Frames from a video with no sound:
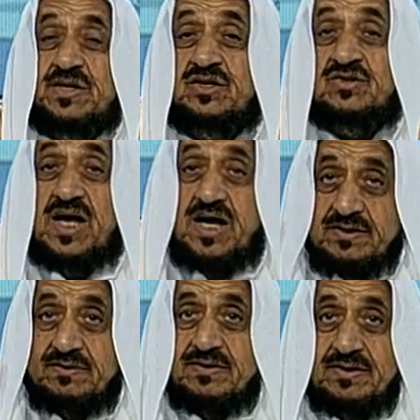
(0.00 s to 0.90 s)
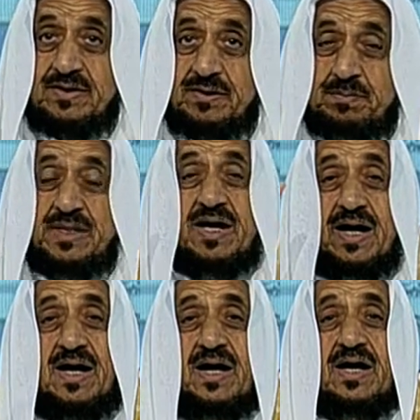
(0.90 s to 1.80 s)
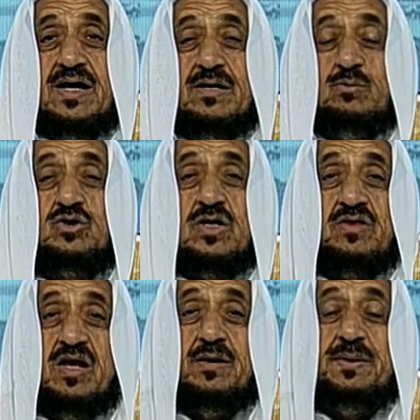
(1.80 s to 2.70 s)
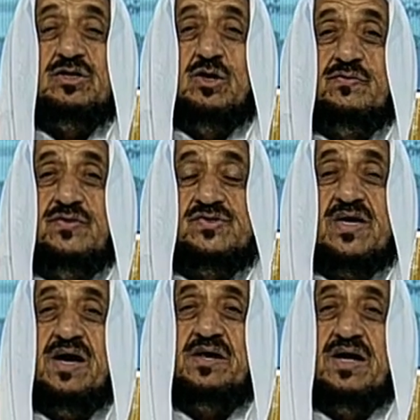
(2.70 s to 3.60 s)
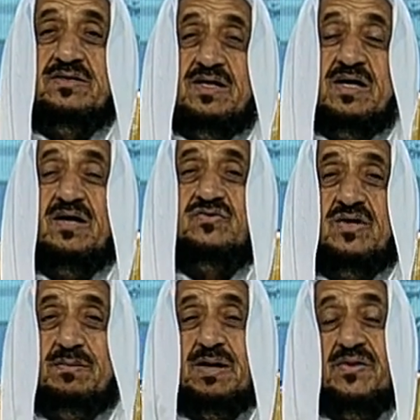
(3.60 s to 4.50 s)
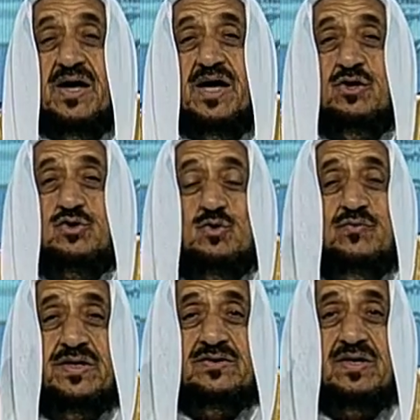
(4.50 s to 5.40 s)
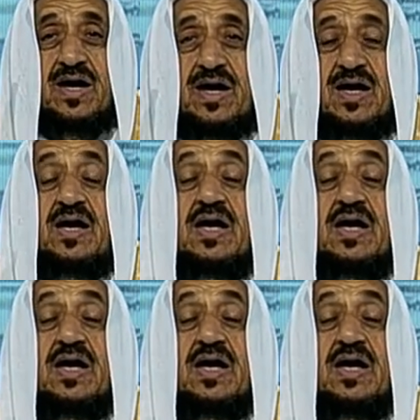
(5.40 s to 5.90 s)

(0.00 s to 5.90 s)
انتهت منها متطلبات النفساء رأت القصة البيضاء النشوف انتهى